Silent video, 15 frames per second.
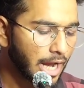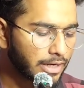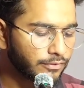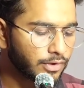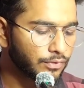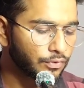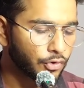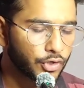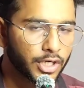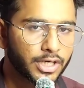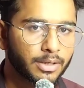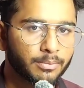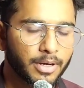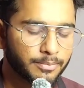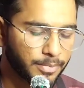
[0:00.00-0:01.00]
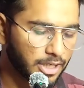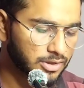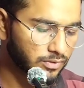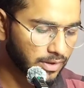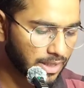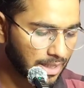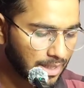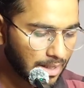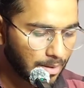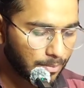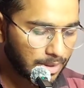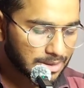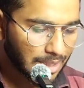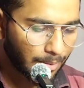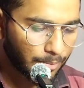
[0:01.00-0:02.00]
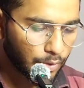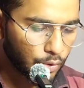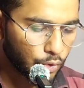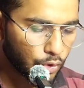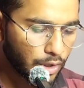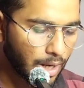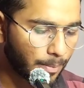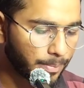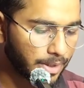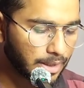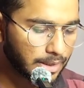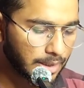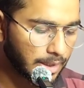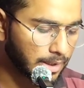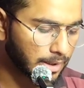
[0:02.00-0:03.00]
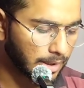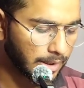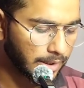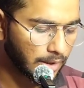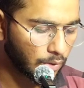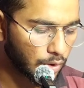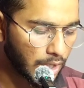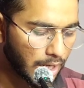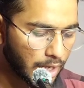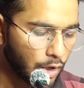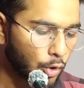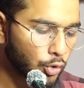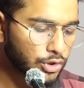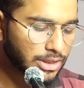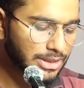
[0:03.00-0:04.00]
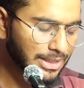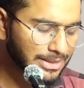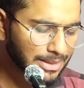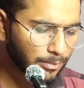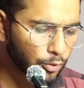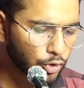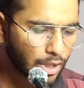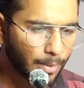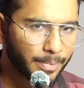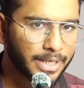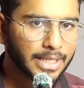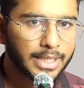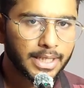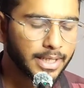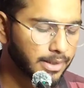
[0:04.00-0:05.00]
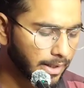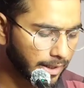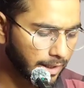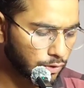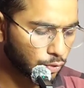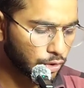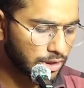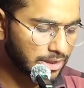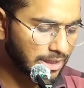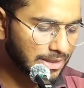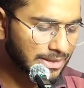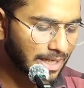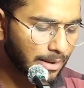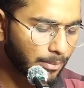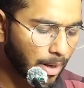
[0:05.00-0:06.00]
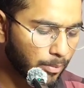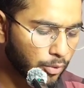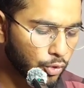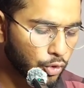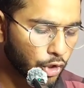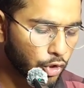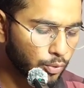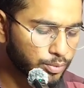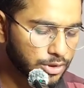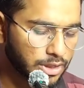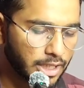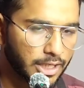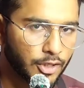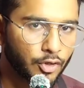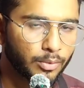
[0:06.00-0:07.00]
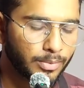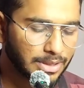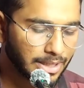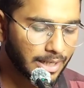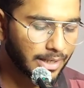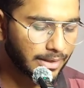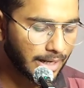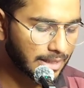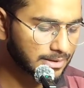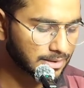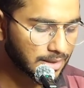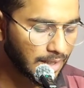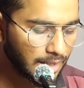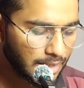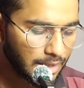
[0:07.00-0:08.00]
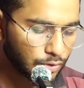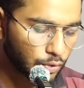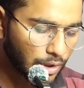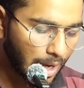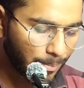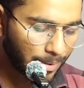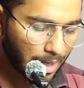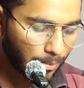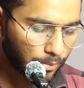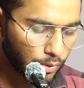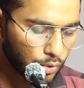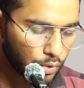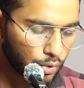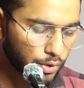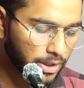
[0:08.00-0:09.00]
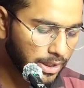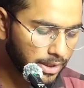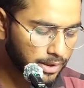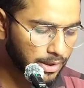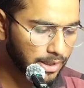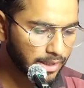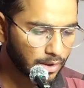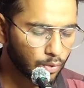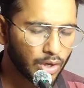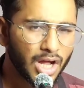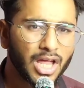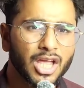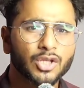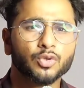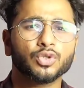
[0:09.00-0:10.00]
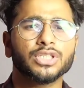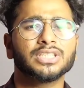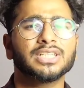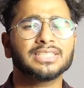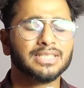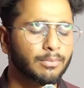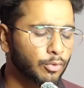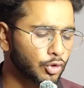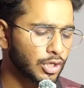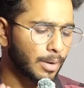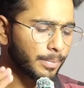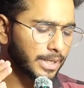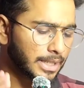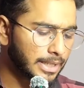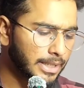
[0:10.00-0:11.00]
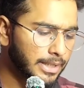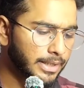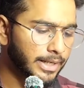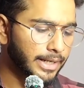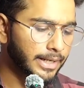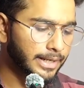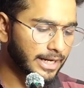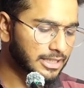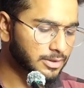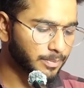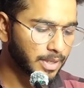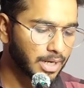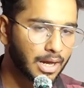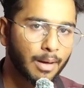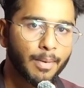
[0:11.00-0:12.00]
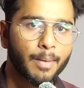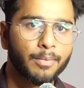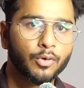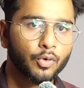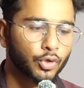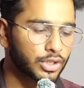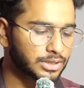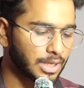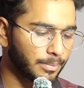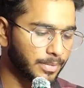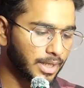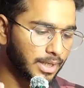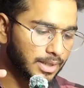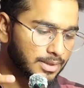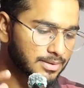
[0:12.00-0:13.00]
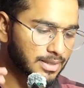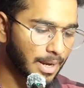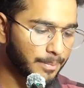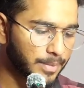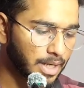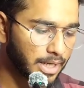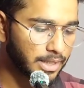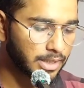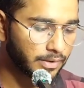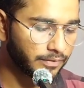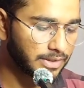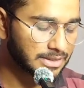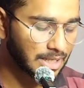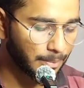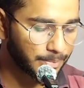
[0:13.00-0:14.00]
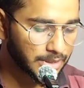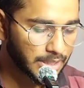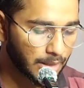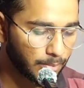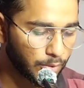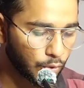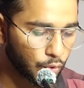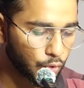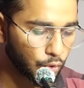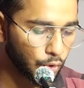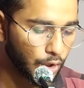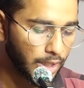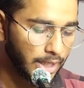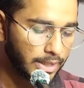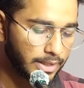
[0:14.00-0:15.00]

आई विल फॉरगेट एन माई पासवर्ड का बस आप लोगों को यहाँ पे क्लिक कर लेना होगा और जैसे जैसे आप लोग यहाँ पर क्लिक करेंगे तो नीचे की साइड में आप लोगों को ऑप्शन देखने को मिल जाएगा नेक्स्ट का तो यहाँ पर आप लोगों को क्लिक कर लेना होगा तो जैसे जैसे आप लोग यहाँ पर क्लिक करेंगे नेक्स्ट पर अब आप लोगों के सामने इस टाइप का इंटरफेस यहाँ पे आप लोगों को